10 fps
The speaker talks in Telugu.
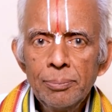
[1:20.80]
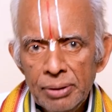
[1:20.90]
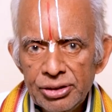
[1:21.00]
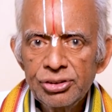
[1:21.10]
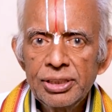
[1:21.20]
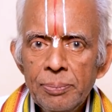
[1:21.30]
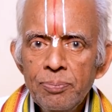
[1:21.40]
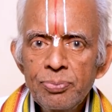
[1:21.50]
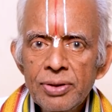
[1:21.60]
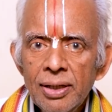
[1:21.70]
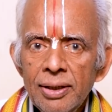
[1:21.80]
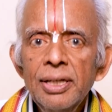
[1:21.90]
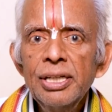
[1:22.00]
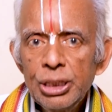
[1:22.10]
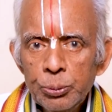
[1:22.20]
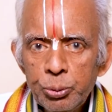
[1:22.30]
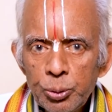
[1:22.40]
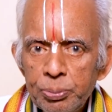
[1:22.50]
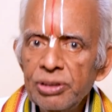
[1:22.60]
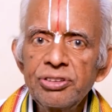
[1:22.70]
మంచిది
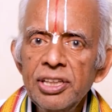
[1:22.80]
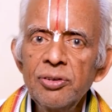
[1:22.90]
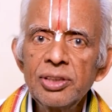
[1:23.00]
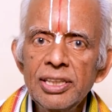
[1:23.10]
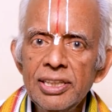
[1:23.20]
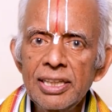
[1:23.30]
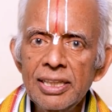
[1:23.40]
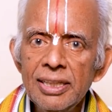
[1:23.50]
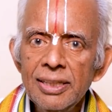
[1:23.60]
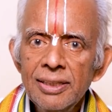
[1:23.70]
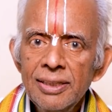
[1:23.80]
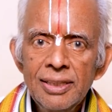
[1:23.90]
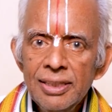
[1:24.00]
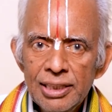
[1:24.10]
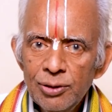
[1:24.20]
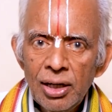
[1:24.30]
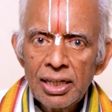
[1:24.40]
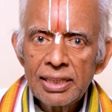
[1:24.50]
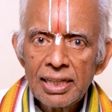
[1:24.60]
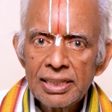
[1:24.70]
ఇప్పుడు ప్రశ్న ఏమిటంటే ఇవాళ
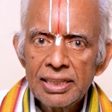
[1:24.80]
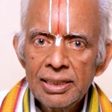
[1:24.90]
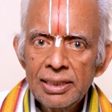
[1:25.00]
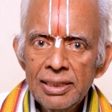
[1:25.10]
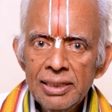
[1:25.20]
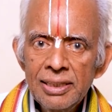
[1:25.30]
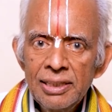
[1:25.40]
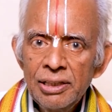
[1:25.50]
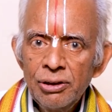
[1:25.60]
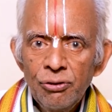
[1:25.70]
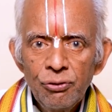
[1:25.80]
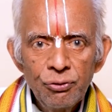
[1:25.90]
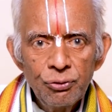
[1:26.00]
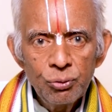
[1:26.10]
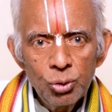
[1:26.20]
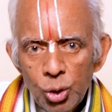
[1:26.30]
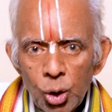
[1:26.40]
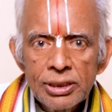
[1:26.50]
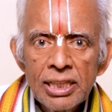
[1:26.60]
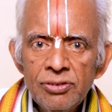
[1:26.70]
దానికి
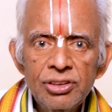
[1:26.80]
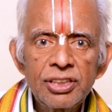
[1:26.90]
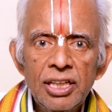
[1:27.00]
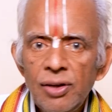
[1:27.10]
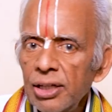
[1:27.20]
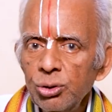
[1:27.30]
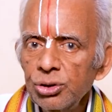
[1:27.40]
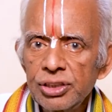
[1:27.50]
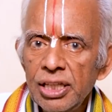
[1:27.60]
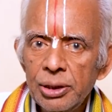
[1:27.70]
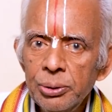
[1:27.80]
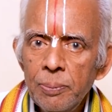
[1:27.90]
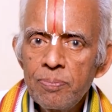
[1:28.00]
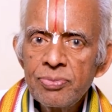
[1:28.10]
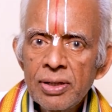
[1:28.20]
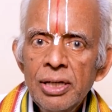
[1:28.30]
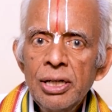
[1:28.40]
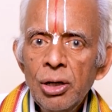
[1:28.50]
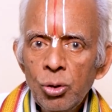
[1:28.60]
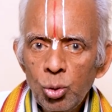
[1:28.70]
లోతైన విస్తరణ వాటి కోసం కాదు
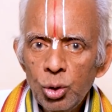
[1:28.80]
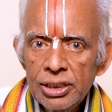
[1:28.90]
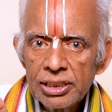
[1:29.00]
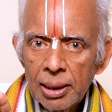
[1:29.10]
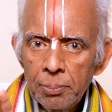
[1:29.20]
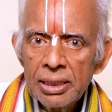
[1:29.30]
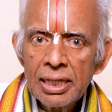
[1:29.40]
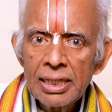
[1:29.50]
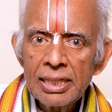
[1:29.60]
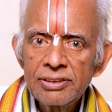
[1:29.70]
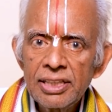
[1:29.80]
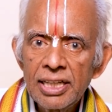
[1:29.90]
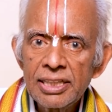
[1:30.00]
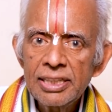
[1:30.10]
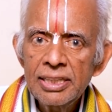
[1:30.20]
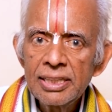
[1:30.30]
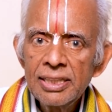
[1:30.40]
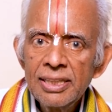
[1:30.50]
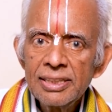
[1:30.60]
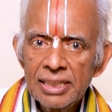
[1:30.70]
కొన్ని నమ్మకం కలగజేయడానికి
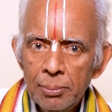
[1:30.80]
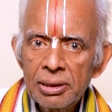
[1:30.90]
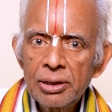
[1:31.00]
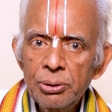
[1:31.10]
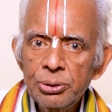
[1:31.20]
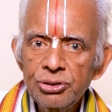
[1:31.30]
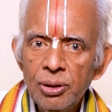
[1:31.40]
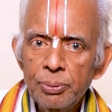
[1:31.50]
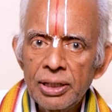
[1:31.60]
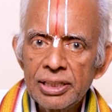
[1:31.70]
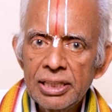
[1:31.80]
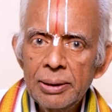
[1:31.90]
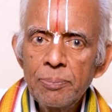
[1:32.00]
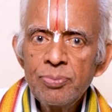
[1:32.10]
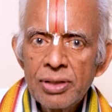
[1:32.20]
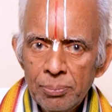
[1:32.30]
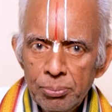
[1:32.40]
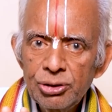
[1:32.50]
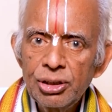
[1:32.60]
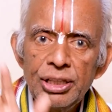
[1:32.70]
నమ్మకం ఏమిటో చెప్పడానికి
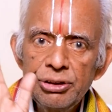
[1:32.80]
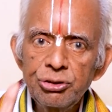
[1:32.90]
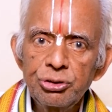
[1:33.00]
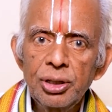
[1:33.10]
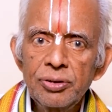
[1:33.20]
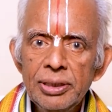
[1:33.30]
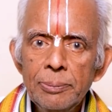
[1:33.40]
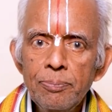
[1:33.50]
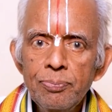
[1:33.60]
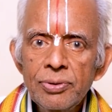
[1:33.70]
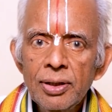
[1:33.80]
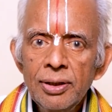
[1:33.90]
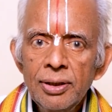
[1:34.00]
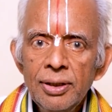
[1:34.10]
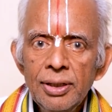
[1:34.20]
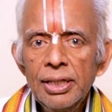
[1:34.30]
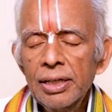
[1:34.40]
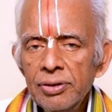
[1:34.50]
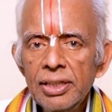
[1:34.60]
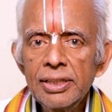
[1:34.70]
మీకు తెలియజేస్తున్నది
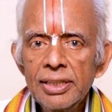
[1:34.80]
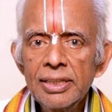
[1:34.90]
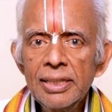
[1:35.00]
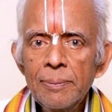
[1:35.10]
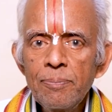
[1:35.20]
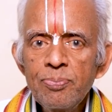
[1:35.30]
ఏమిటంటే ఇది